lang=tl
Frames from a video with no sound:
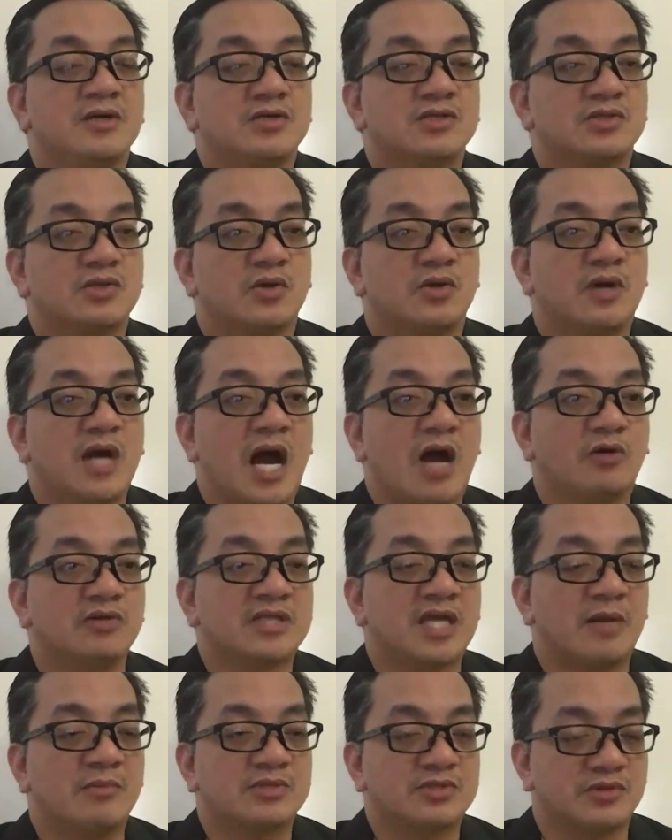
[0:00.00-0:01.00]
So
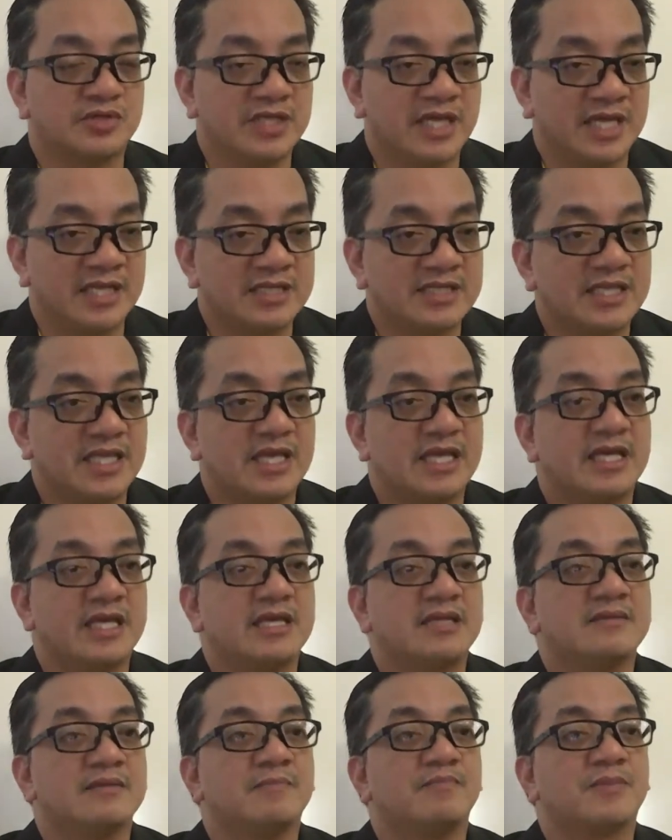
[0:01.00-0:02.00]

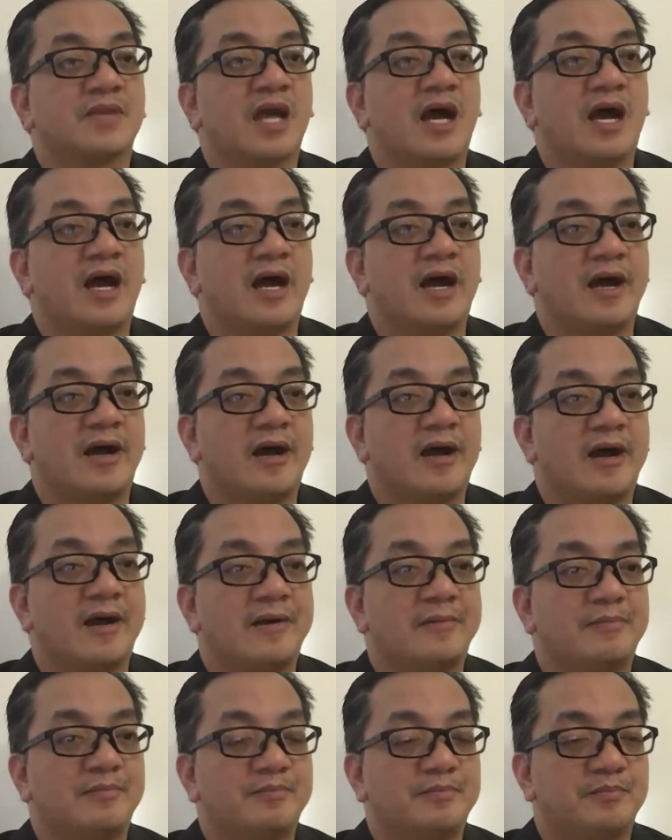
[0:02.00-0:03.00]
outcomes-oriented,
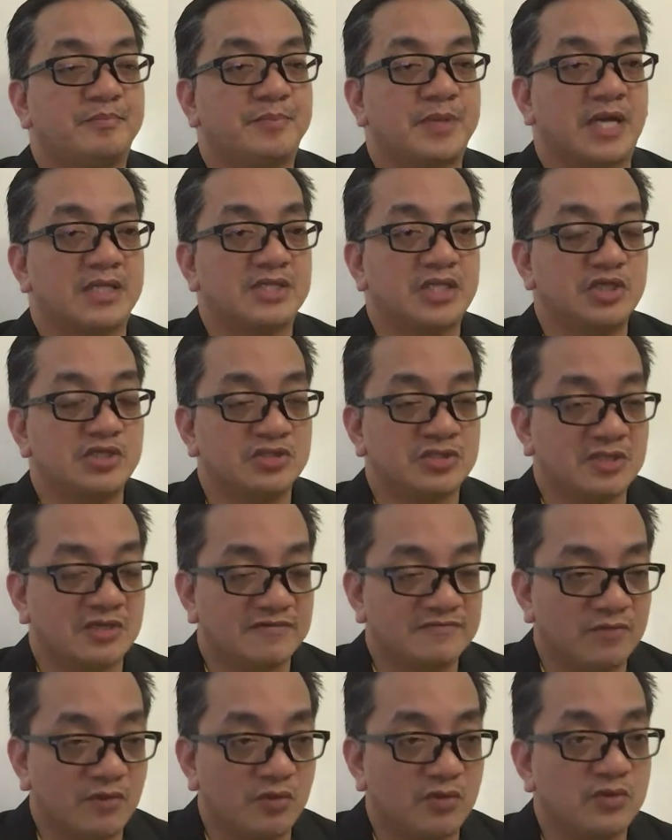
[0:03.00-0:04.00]
uh, practitioner
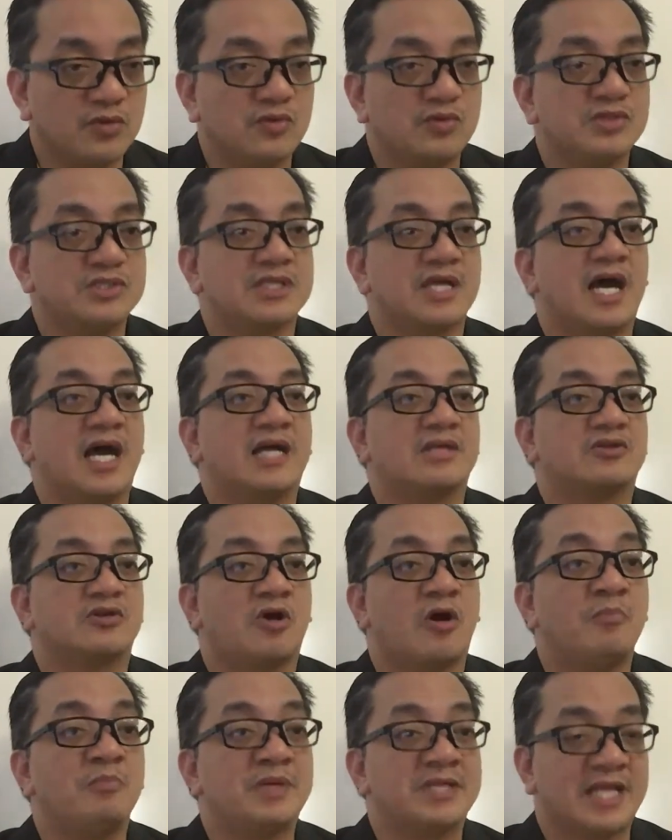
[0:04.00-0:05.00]
focus at
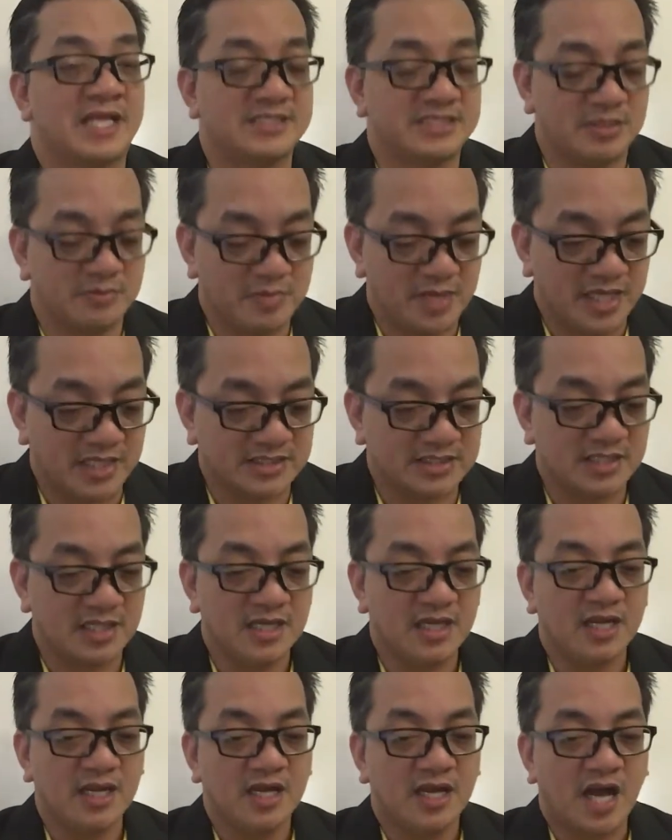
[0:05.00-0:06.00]
competency-based.
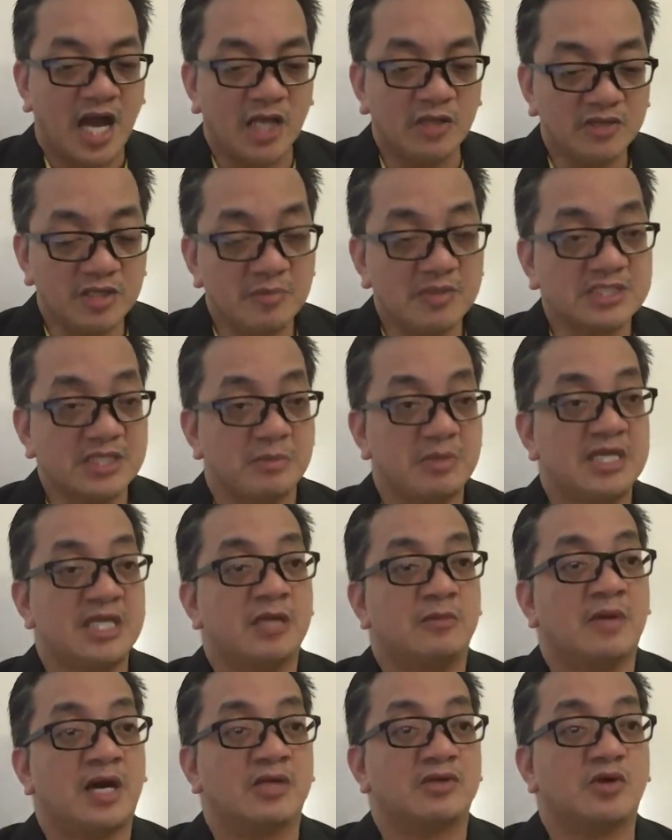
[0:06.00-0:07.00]
Anong ibig sabihin
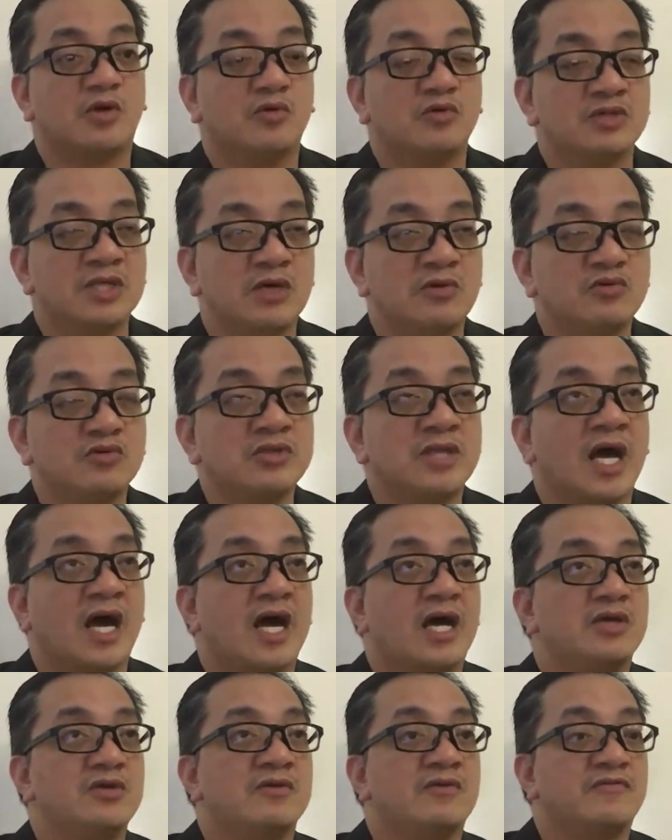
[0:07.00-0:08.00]
ng mga to?
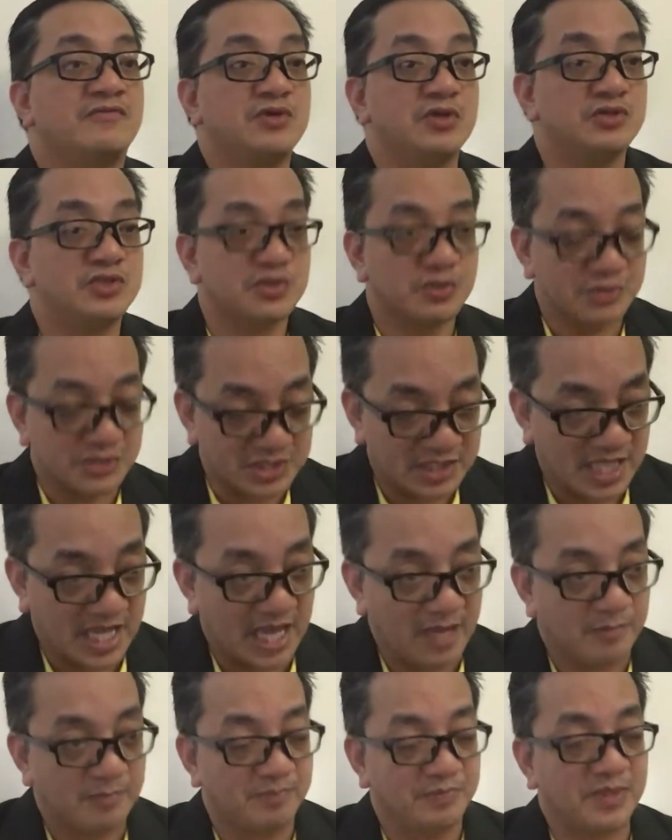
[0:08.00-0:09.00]
Unang-una, yung Futures
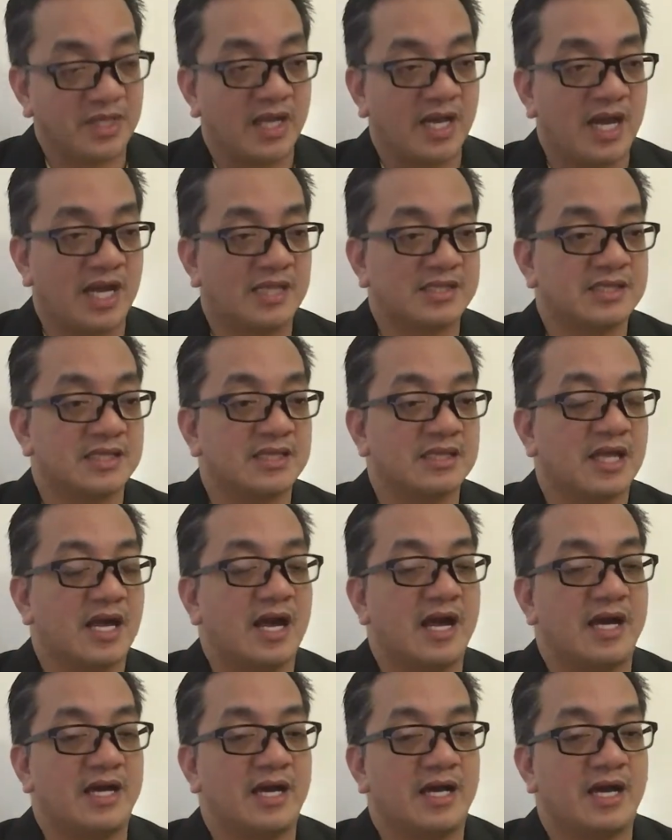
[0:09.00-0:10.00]
Lab at
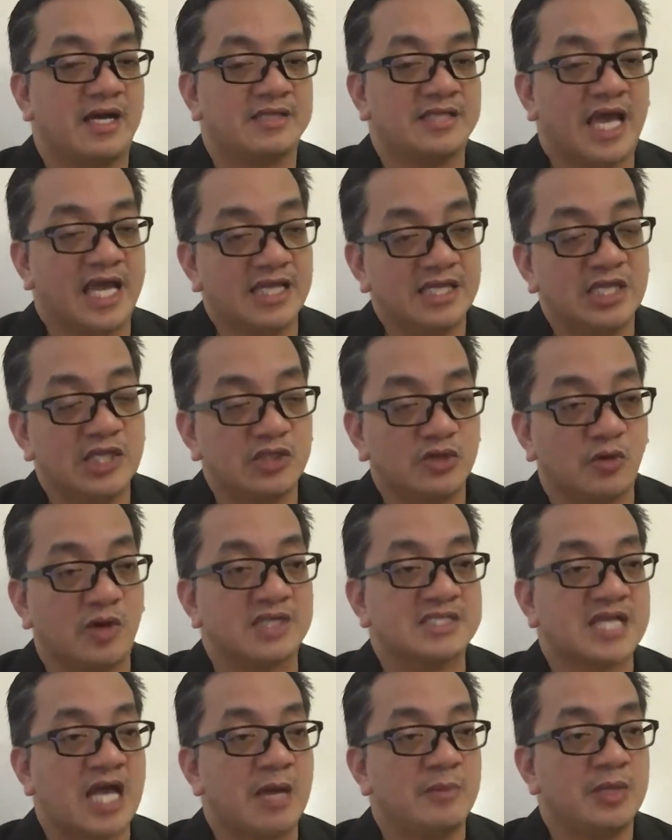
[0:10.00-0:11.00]
uh, dahil dito
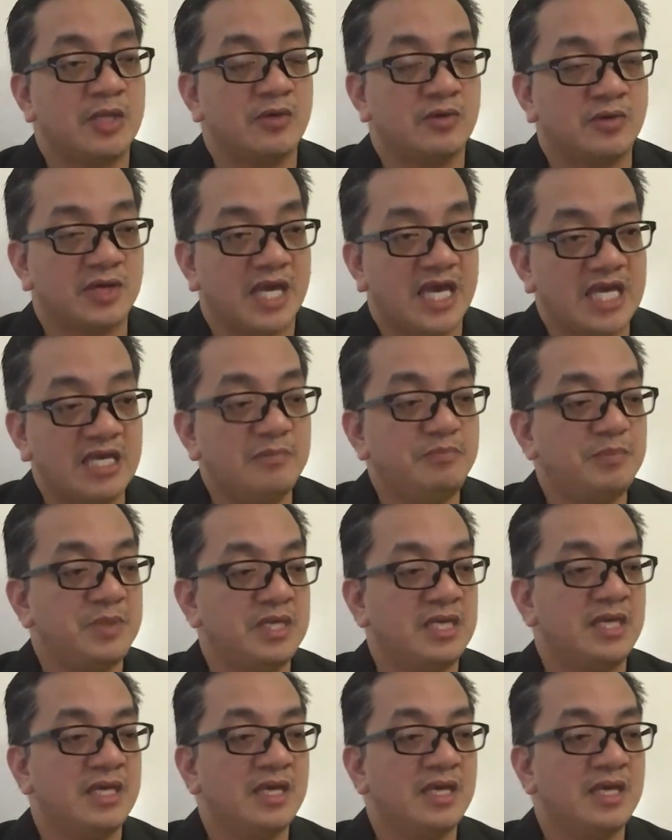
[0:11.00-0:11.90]
kasama yung AP,